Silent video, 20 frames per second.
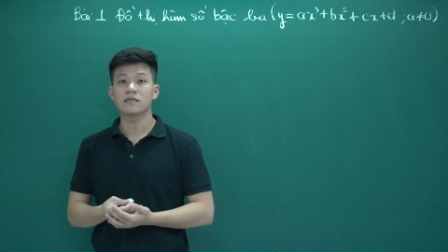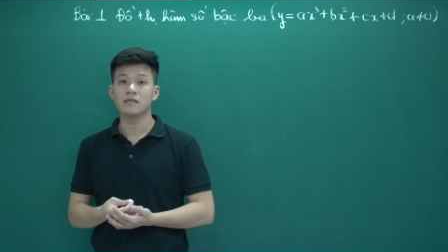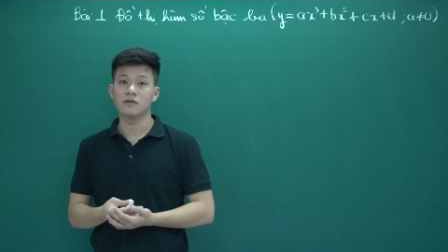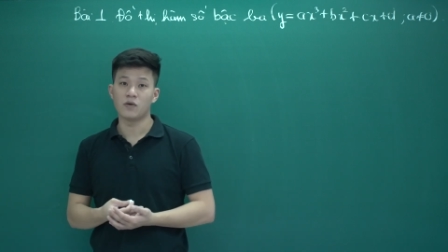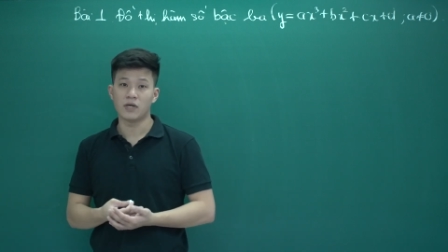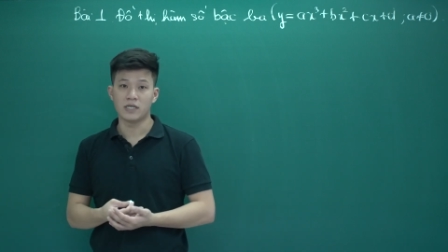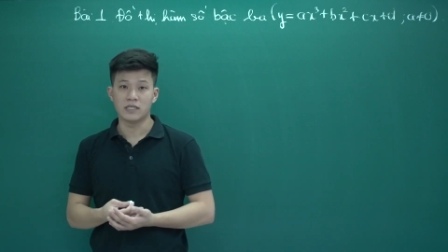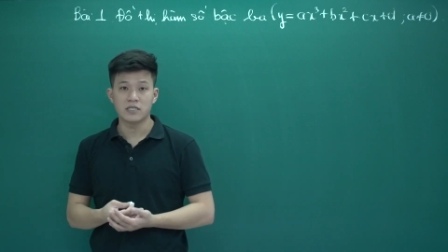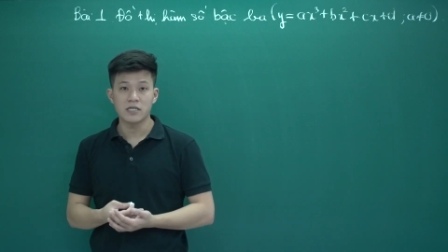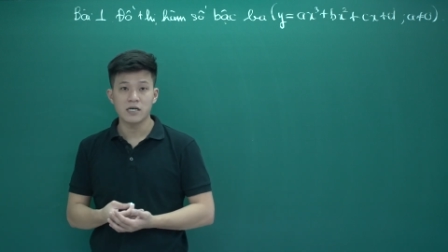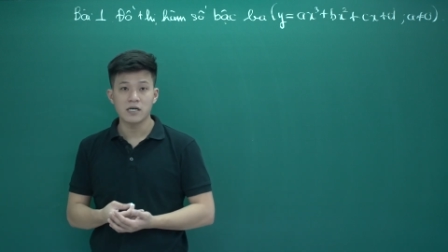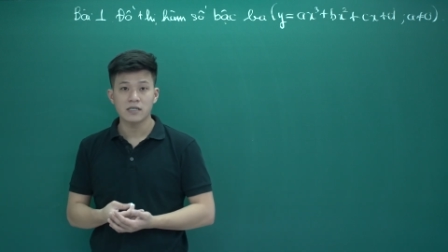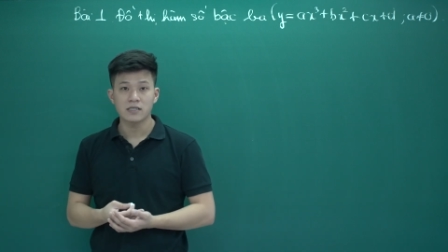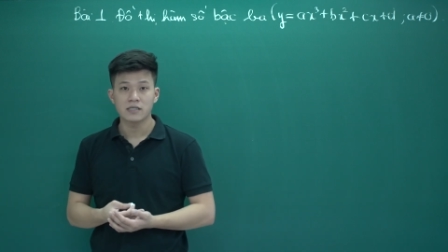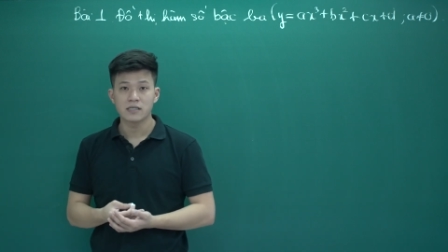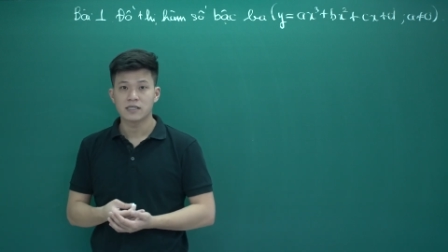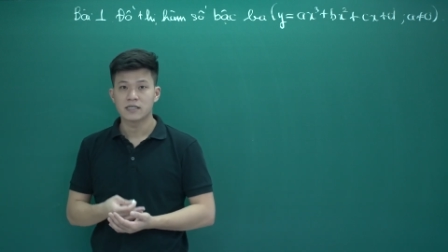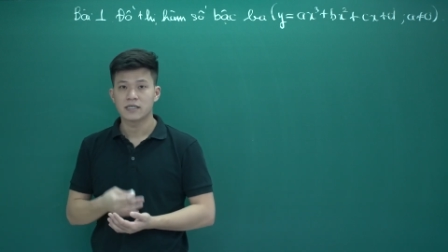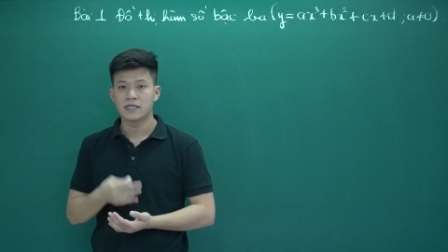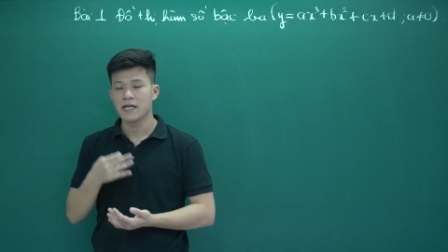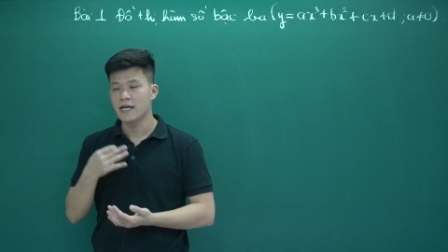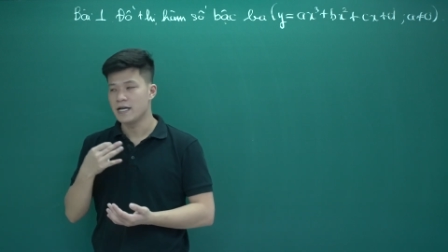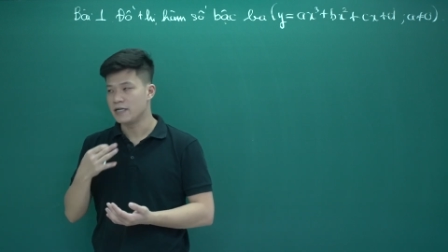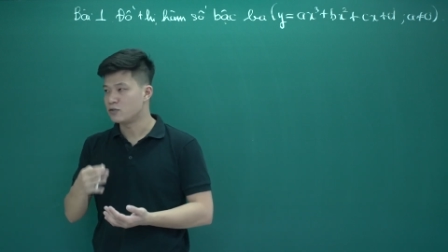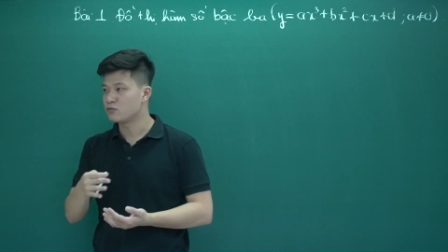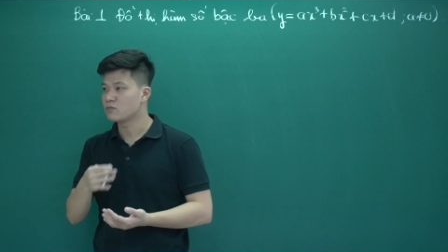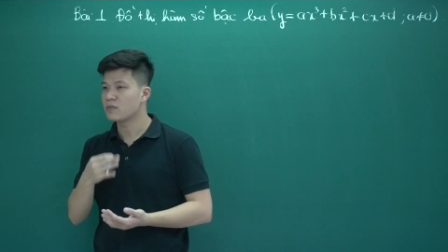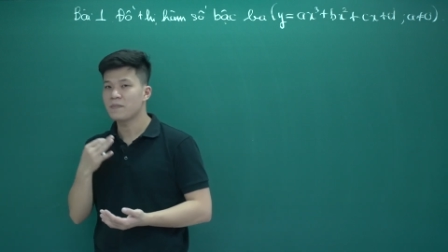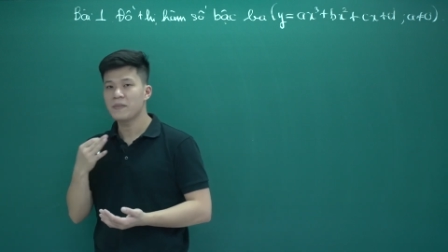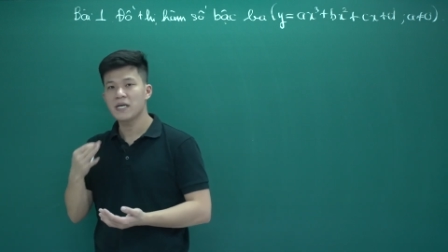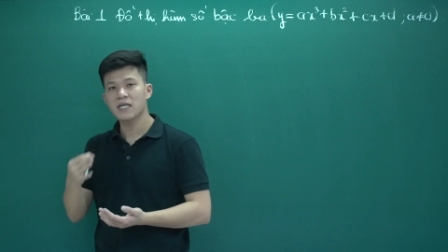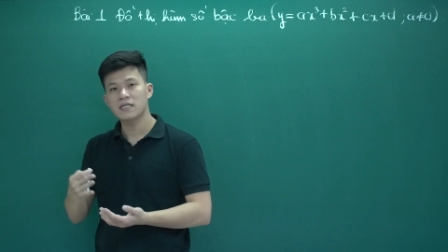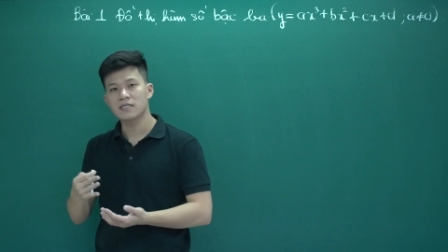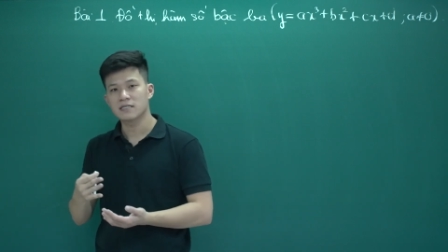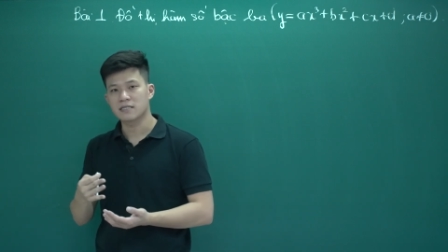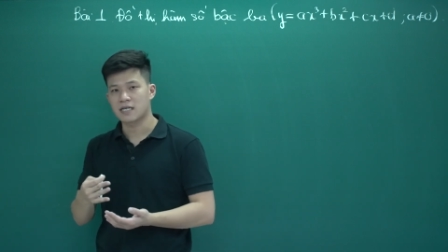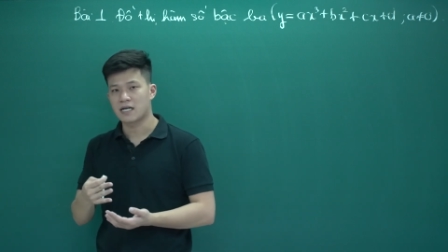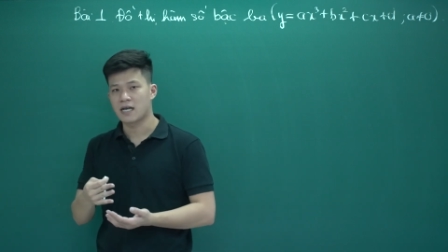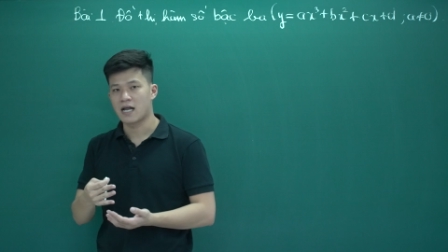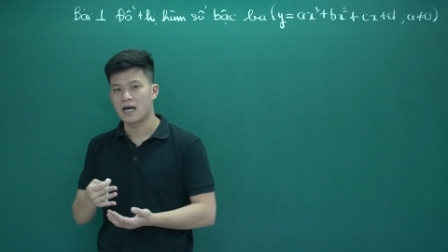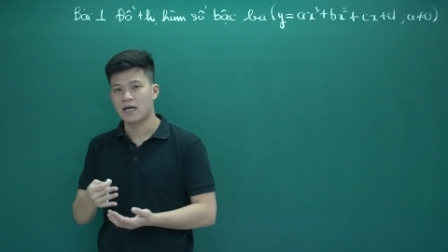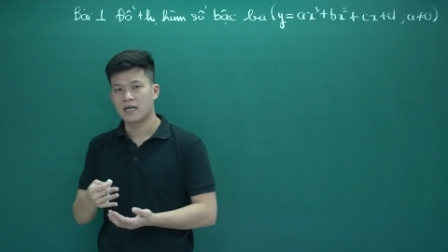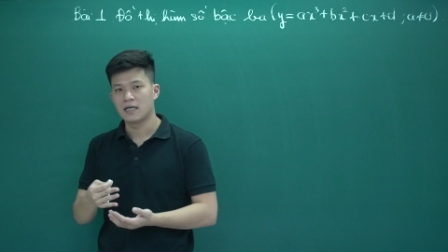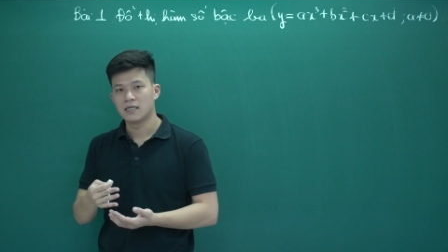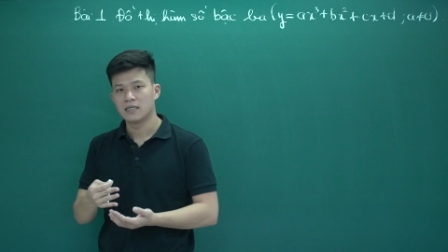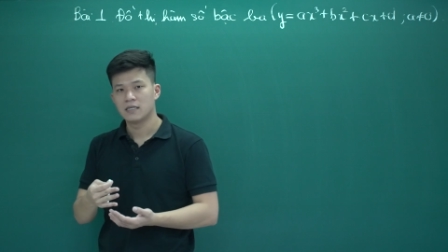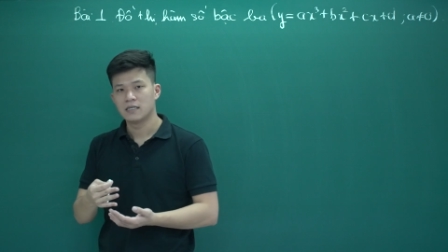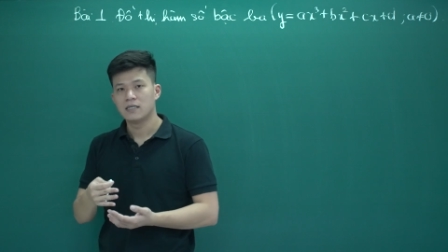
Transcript: tự luận trước để chúng ta biết được rằng là